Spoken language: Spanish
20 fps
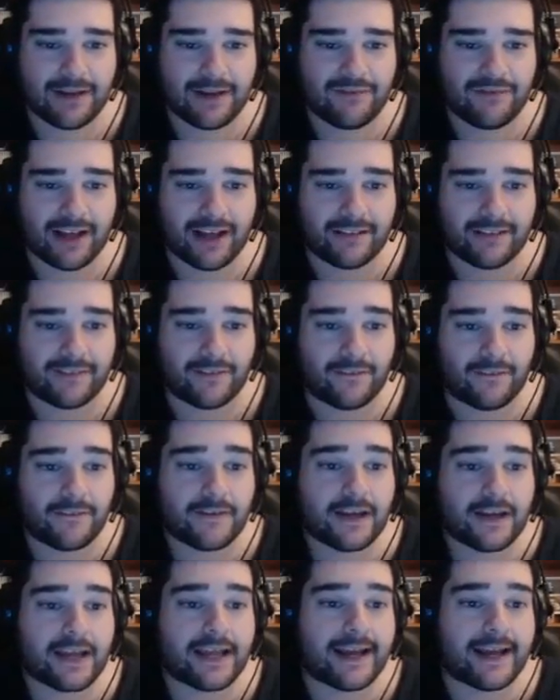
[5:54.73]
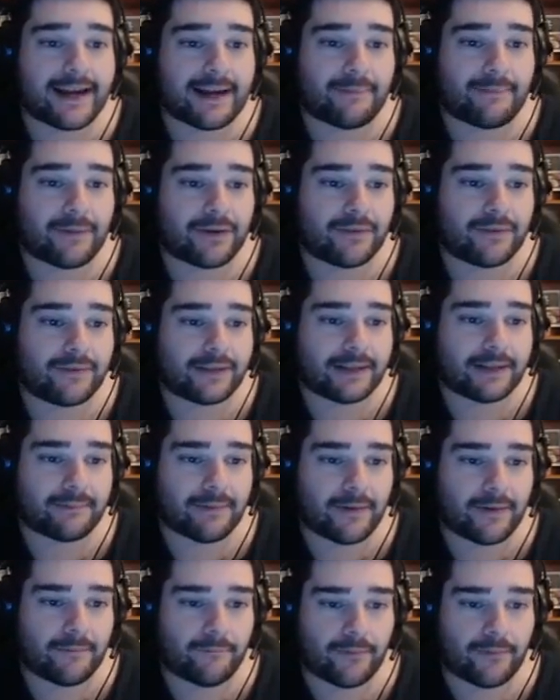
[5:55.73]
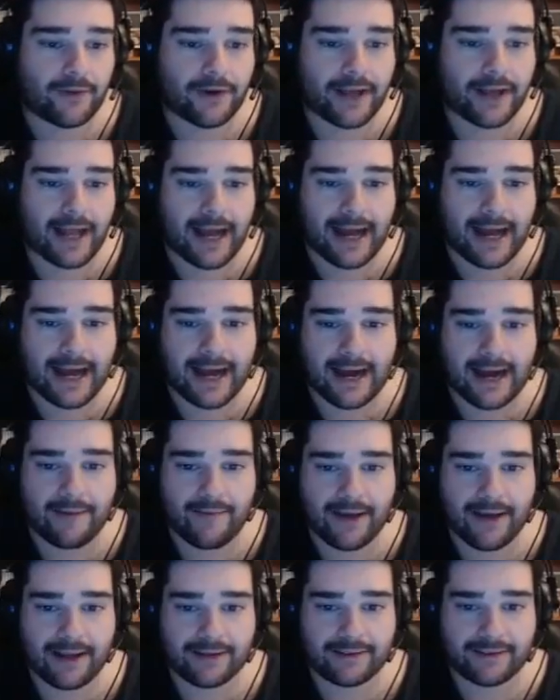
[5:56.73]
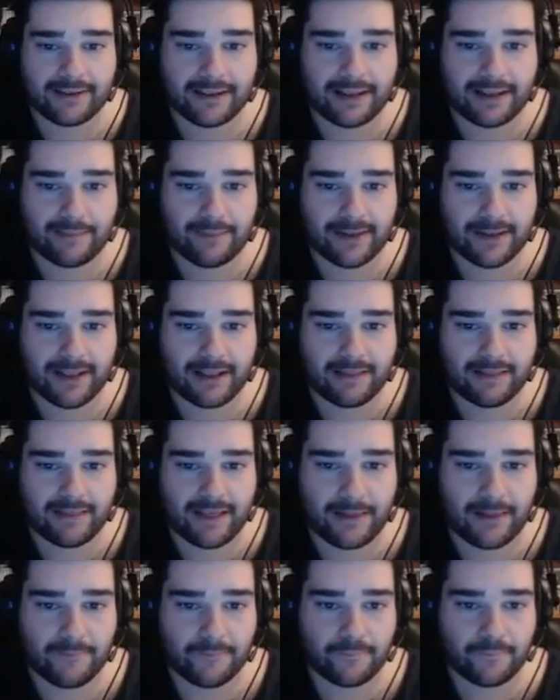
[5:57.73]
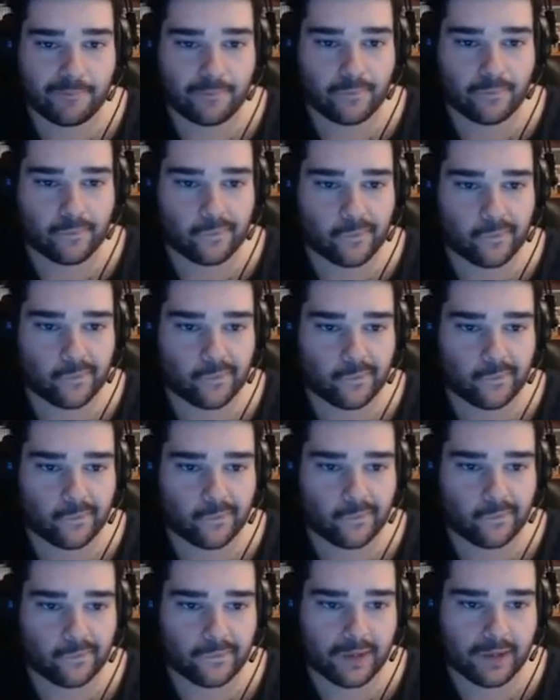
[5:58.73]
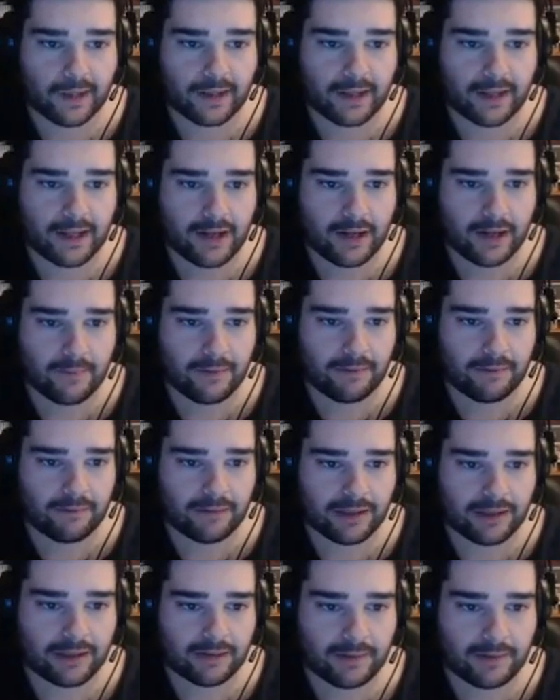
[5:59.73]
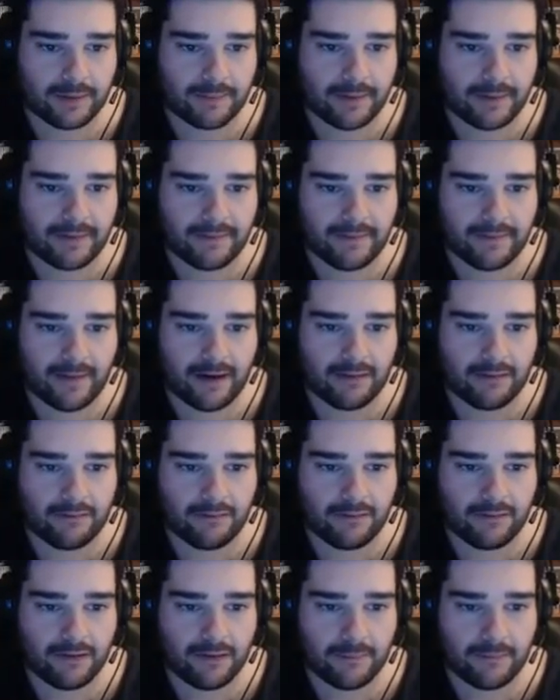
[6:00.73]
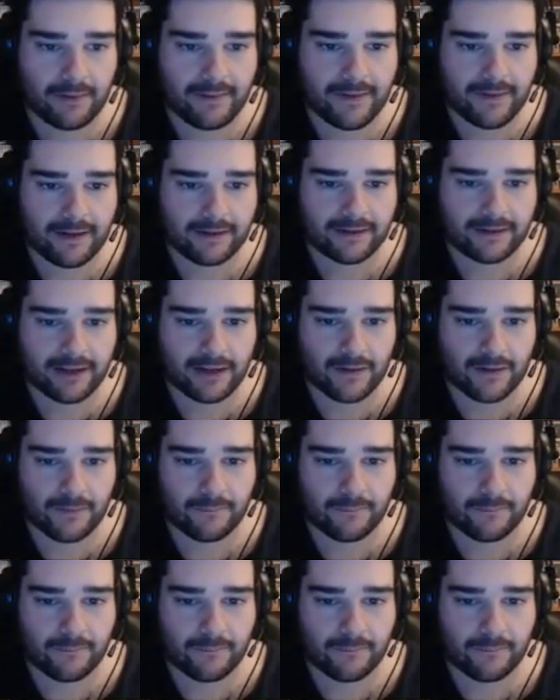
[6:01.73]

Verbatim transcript: Perfecto. Y ahora por último voy a ver si te apetece... Mm, una pregunta sobre espectáculo, pedir ser